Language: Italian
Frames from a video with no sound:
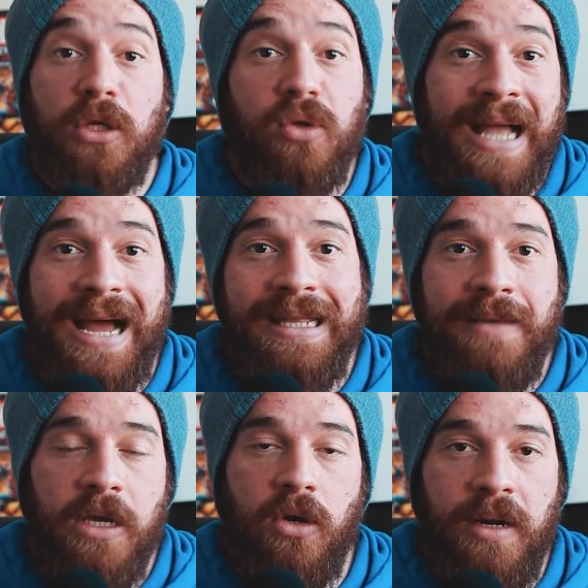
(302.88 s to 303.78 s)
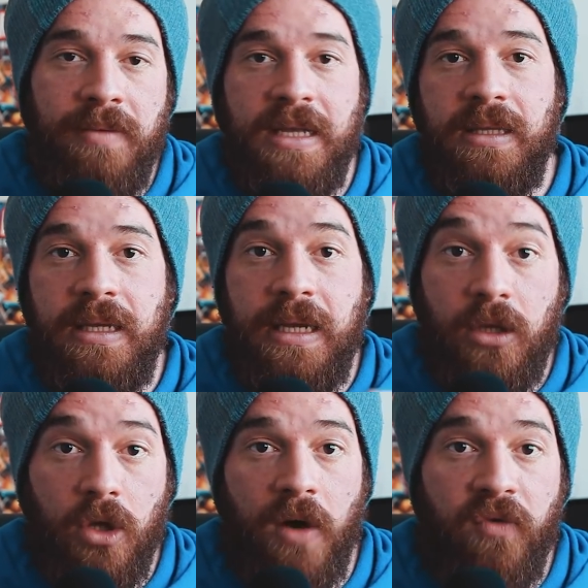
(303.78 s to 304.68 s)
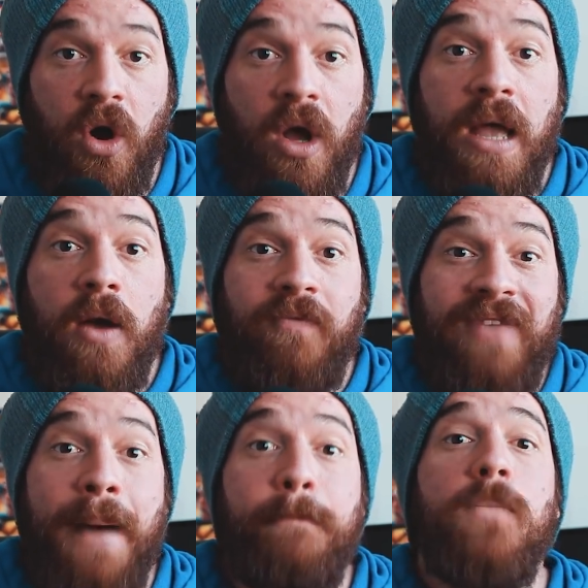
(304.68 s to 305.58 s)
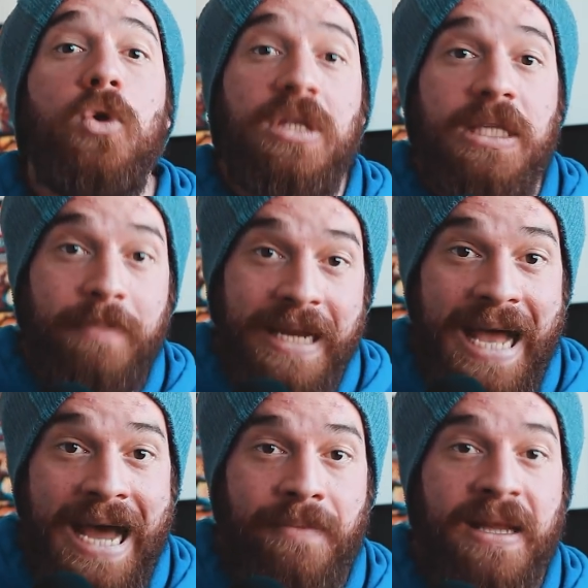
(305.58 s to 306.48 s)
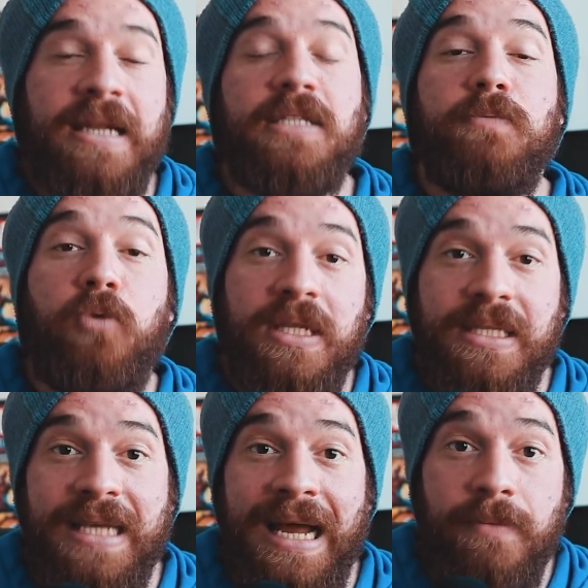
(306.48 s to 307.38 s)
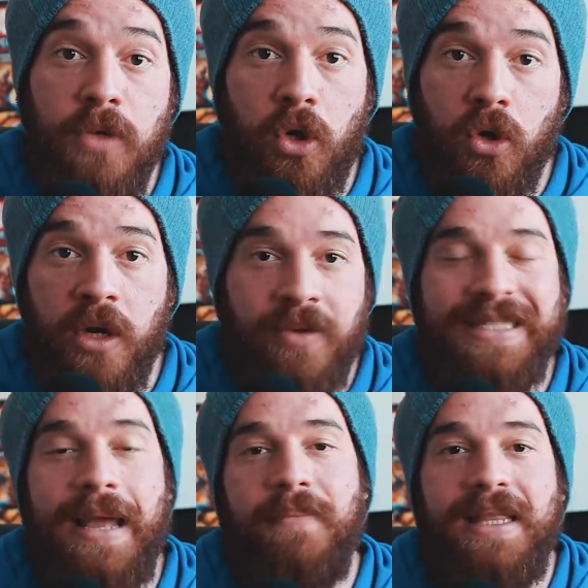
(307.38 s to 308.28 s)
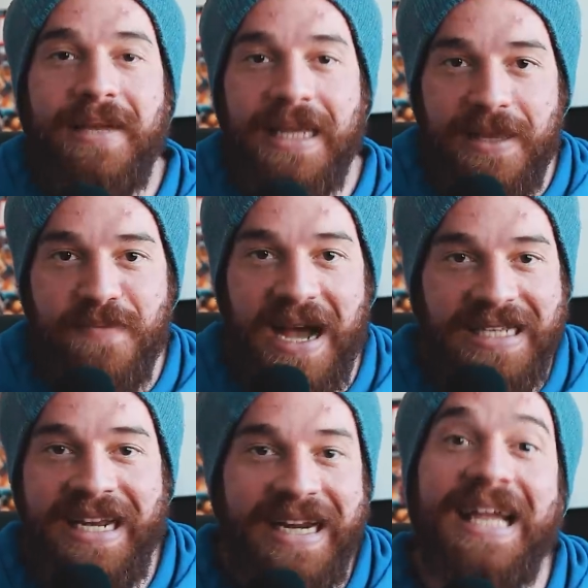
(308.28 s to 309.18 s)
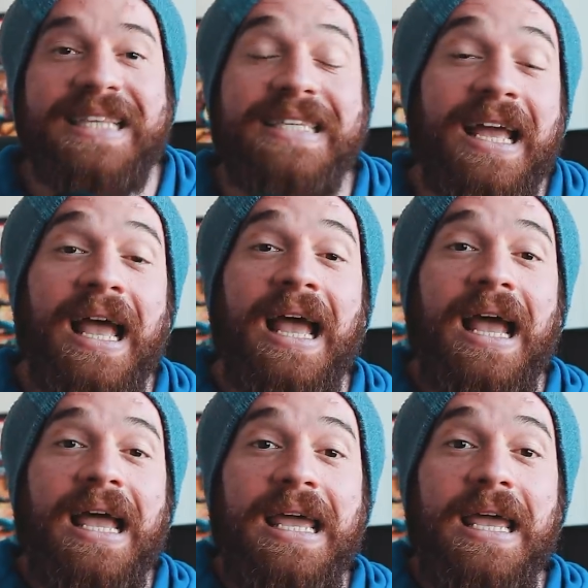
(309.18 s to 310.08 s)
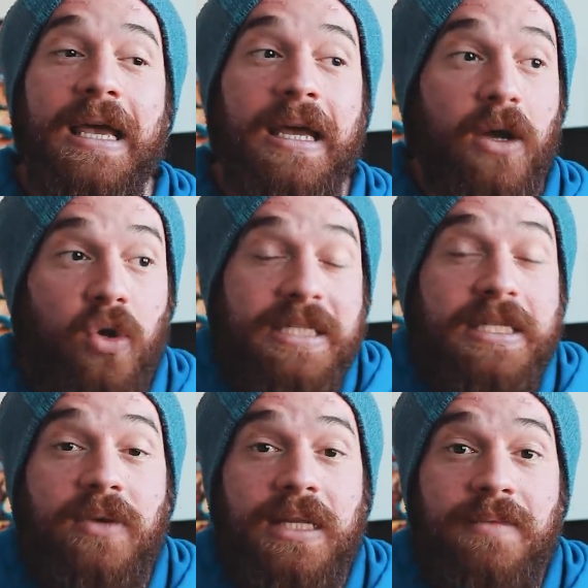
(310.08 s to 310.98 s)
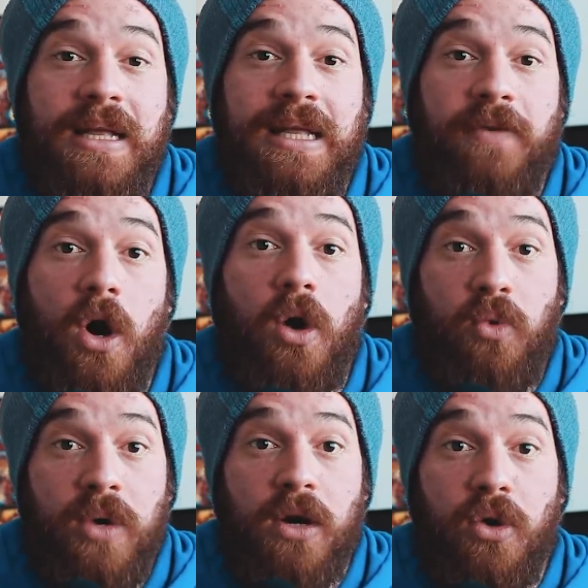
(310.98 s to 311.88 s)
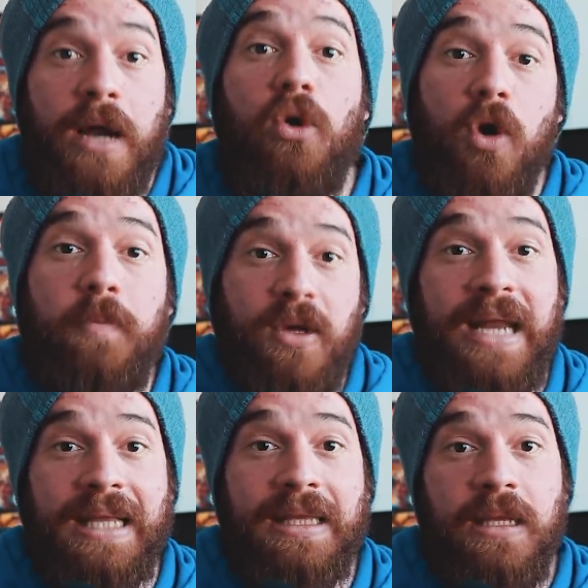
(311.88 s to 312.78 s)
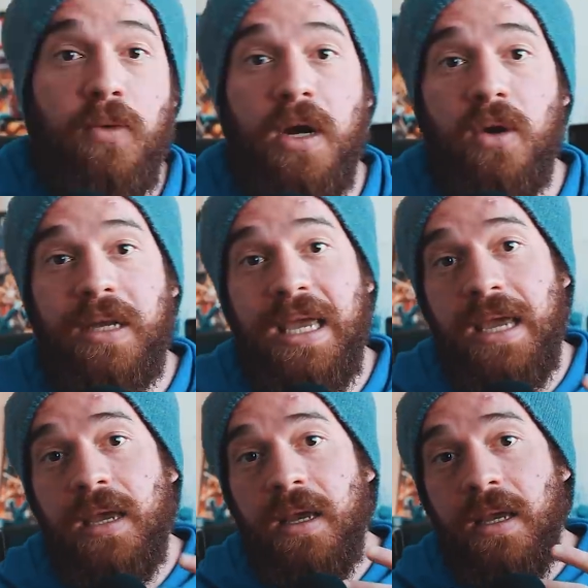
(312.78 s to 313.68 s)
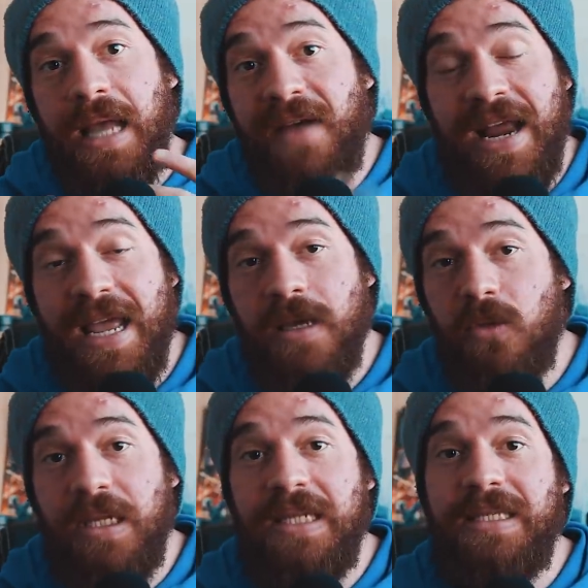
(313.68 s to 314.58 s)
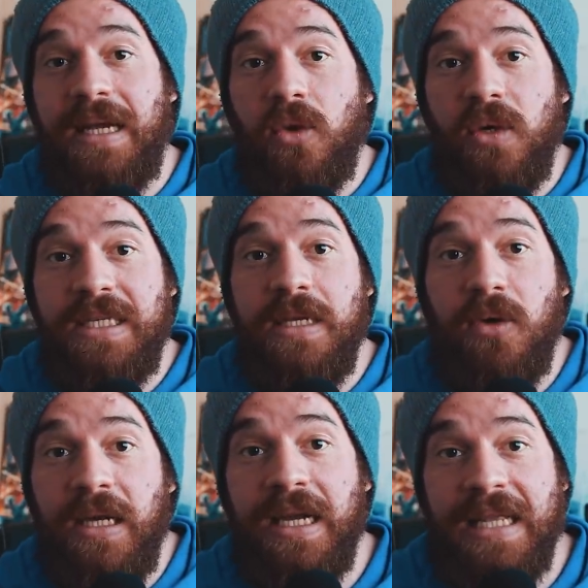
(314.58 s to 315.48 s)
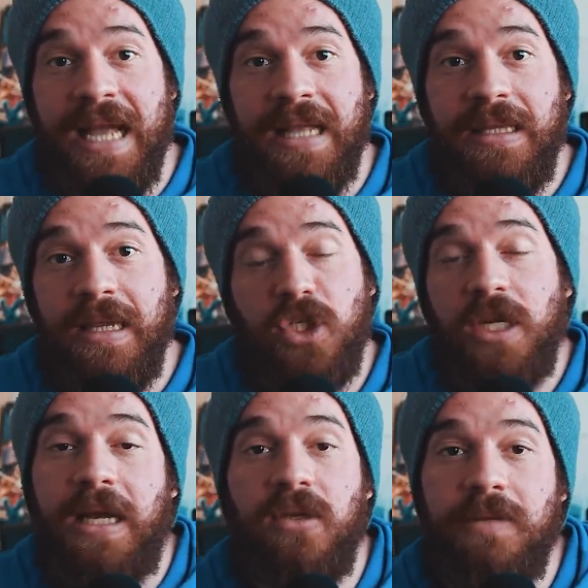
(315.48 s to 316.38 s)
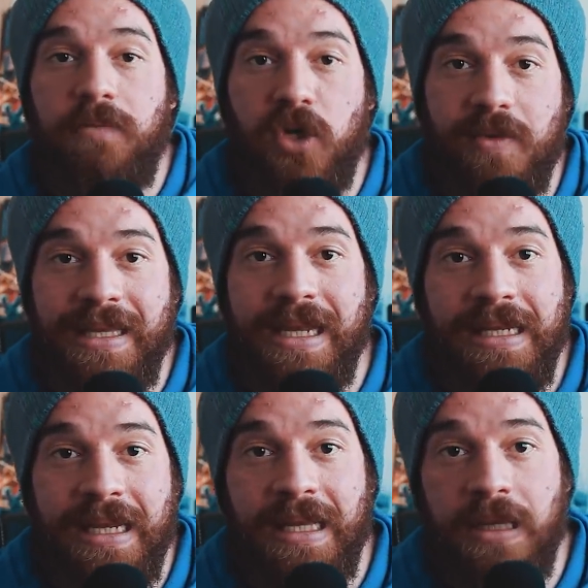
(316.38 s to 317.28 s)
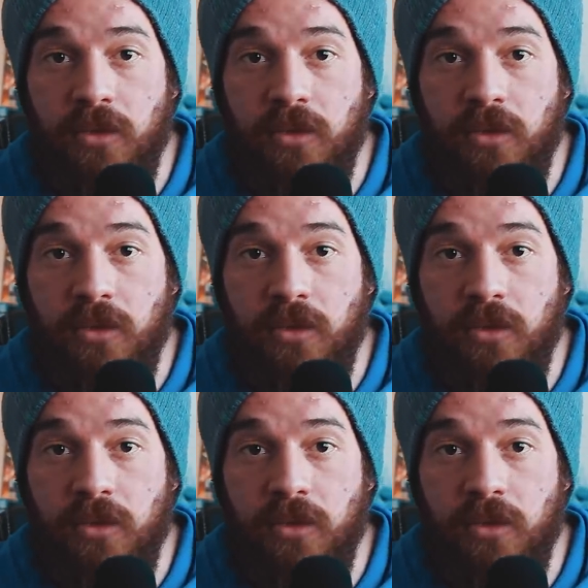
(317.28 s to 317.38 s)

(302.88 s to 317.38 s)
totale dei microelementi che trovo, va a moltiplicare in maniera esponenziale il mio errore, questa è matematica di base ragazzi, e eh, conseguentemente avrò un errore ancora più grande di quello quello che avrei utilizzando i singoli ingredienti e cercando semplicemente le etichette